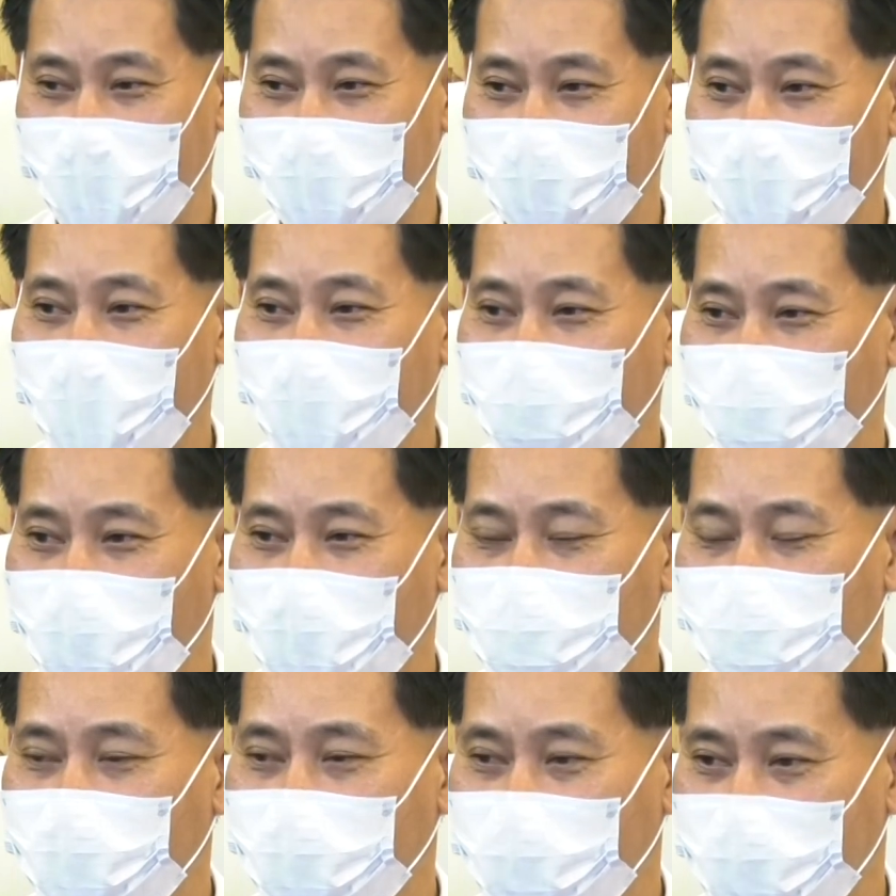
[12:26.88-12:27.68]
อยากได้ค
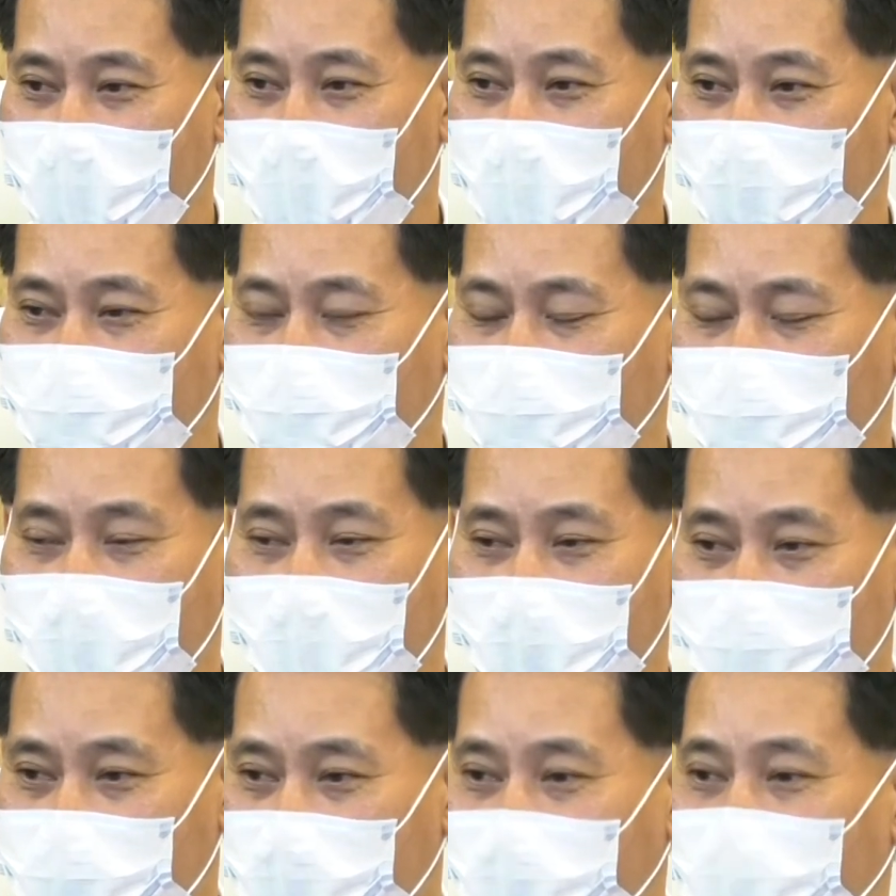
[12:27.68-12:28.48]
วามเมตตา
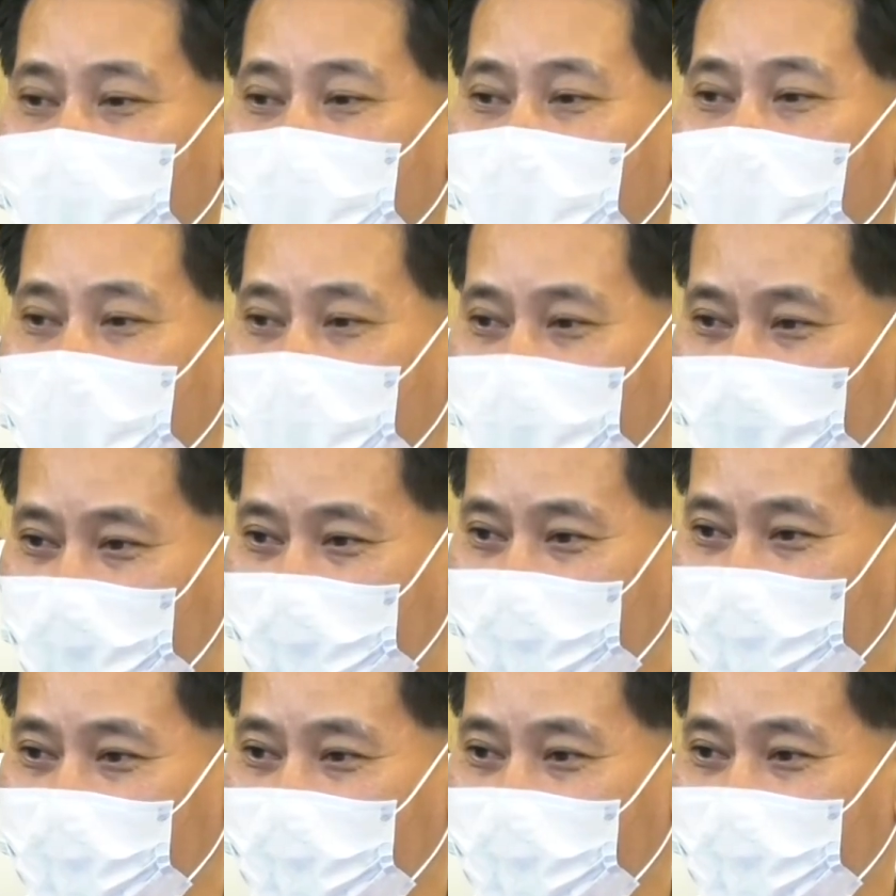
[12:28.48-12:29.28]
อยากเป็นที่รัก
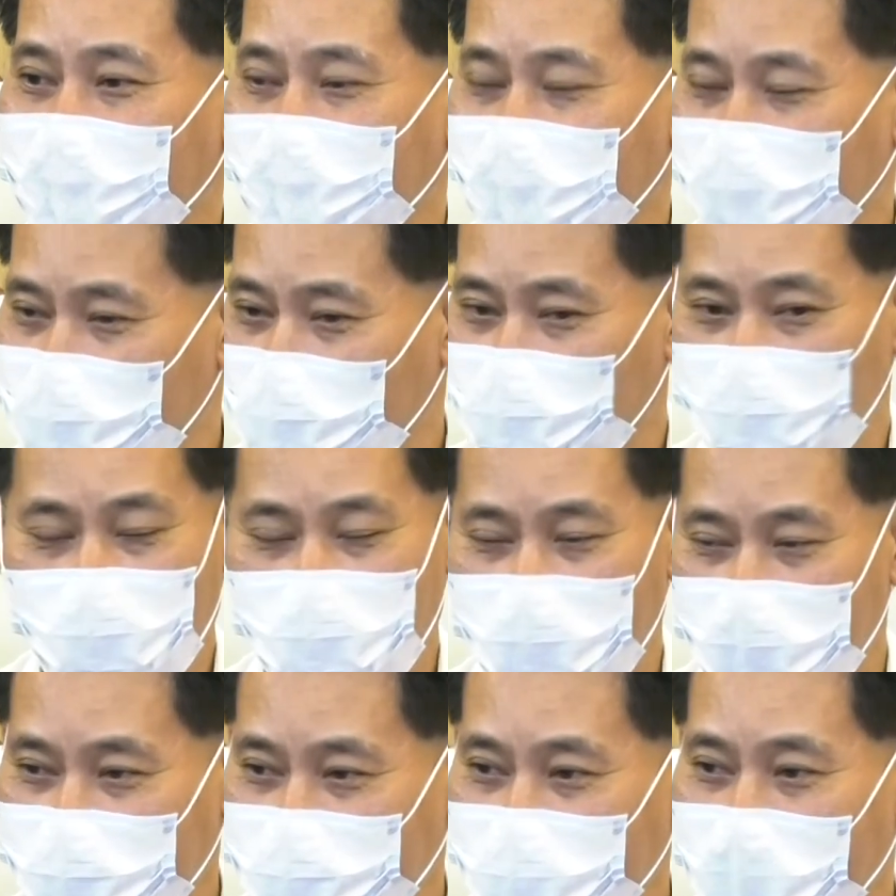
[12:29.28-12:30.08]
ก็ต้
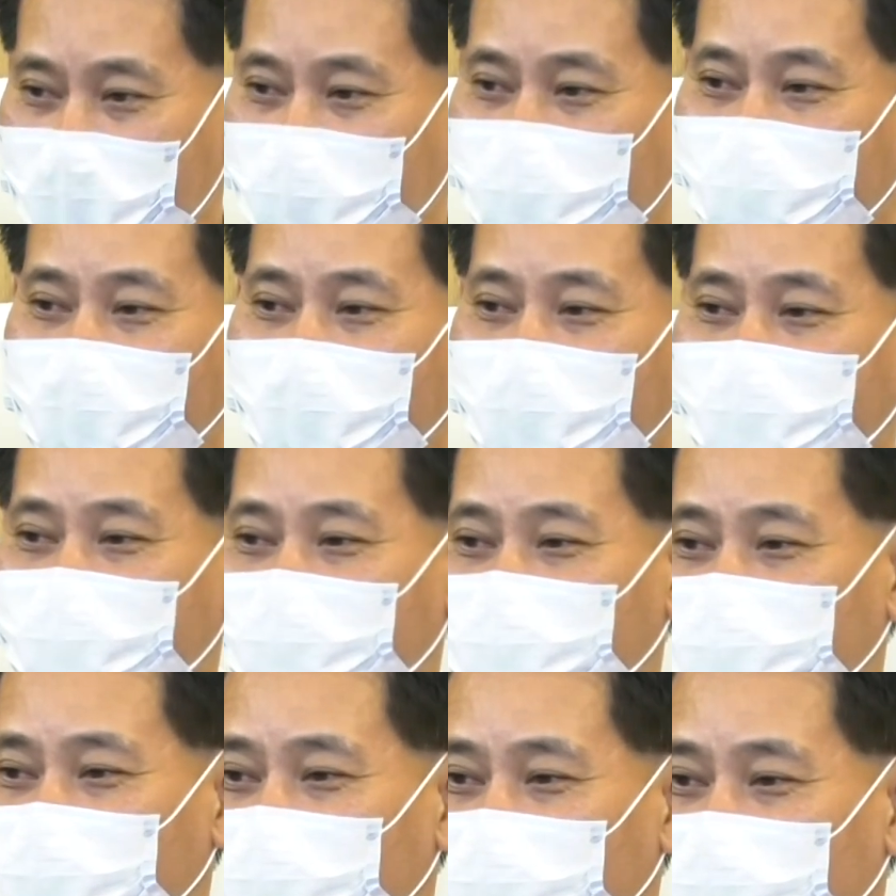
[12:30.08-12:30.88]
องรักษาศีล
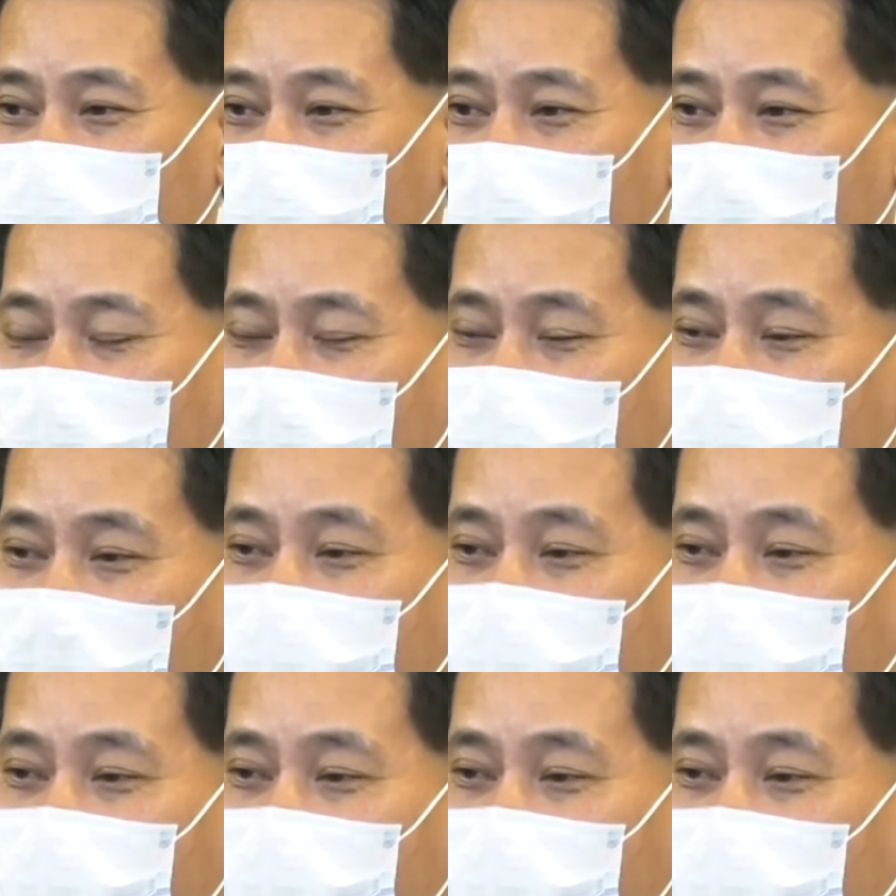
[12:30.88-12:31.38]
รั